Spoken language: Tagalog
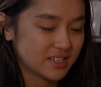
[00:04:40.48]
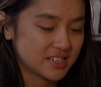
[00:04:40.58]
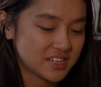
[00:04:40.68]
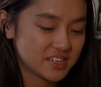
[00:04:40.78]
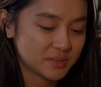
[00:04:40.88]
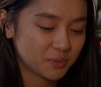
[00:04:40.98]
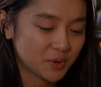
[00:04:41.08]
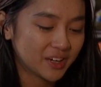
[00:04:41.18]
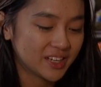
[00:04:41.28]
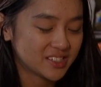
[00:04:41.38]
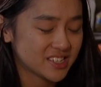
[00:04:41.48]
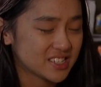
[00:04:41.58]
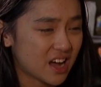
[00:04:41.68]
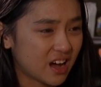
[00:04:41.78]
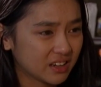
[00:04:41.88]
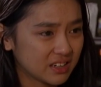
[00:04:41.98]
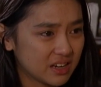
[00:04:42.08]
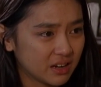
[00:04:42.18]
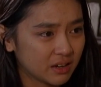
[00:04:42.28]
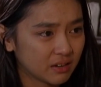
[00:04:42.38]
iniisip ko galit siya sa akin eh.